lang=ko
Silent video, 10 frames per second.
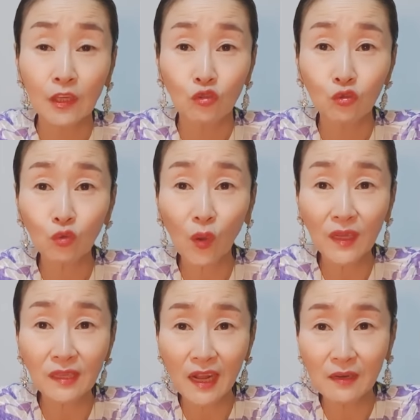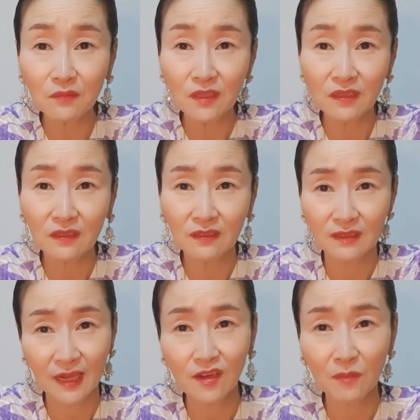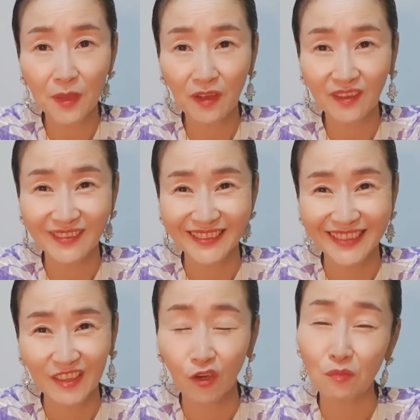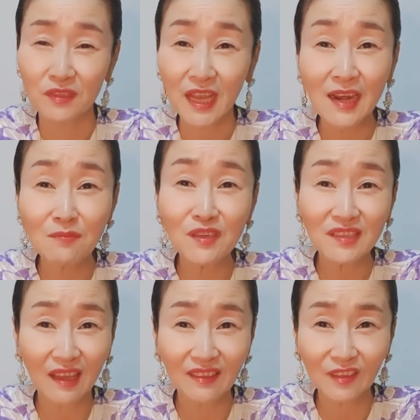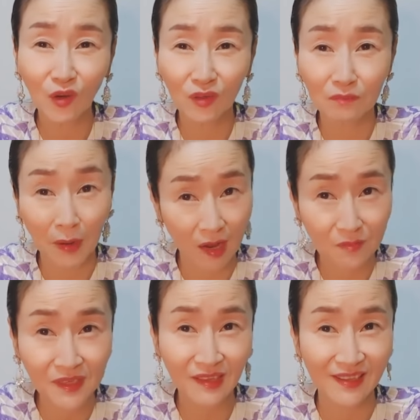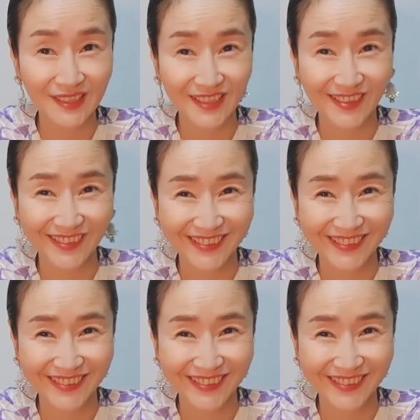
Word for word: 중도의 삶을 살려면 여러분 삶을 사는 건 마음이 살지요.